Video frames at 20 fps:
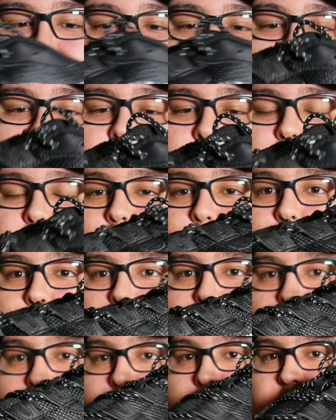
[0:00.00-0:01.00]
deine Meinung zu dem
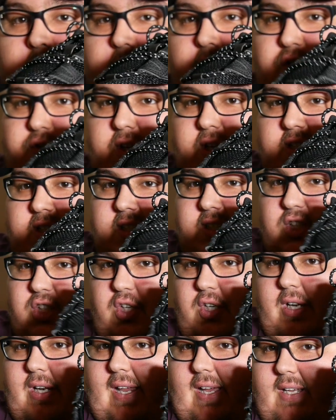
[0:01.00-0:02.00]
Schuh. Ich will das jetzt nicht
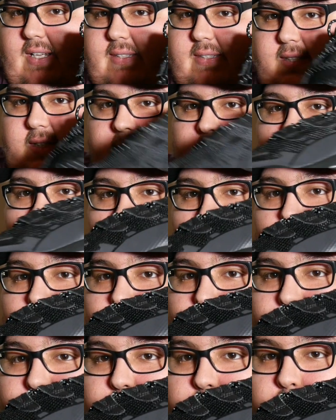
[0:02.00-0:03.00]
in die Länge ziehen.
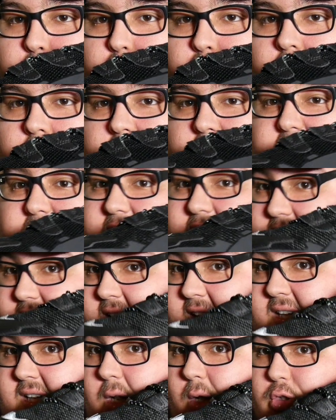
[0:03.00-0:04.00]
Baba Schuh sieht
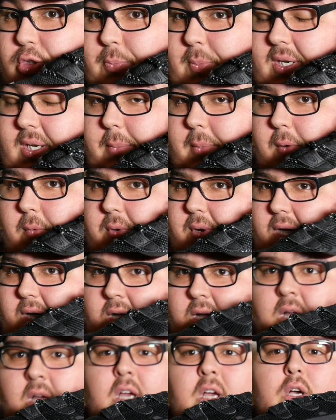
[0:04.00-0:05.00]
edel aus, meiner Meinung
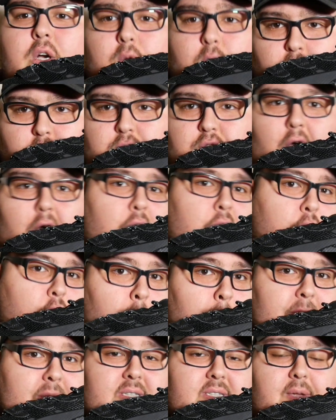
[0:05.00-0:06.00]
nach. Und ja,
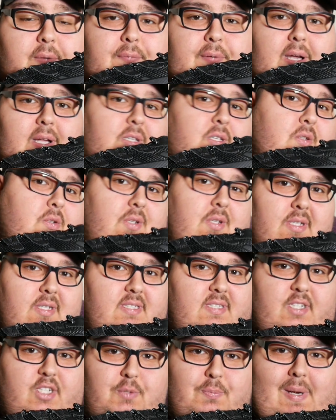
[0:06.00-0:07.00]
ob dir es gefällt, ne,
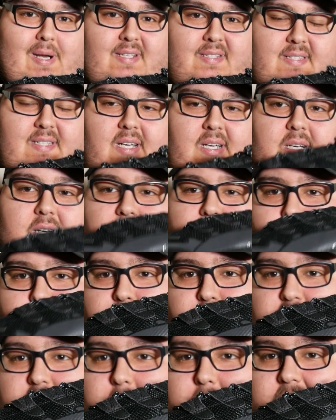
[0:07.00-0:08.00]
ist Geschmackssache, aber
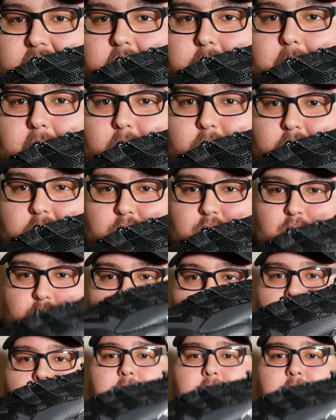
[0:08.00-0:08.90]
schreib mal deine Meinung dazu.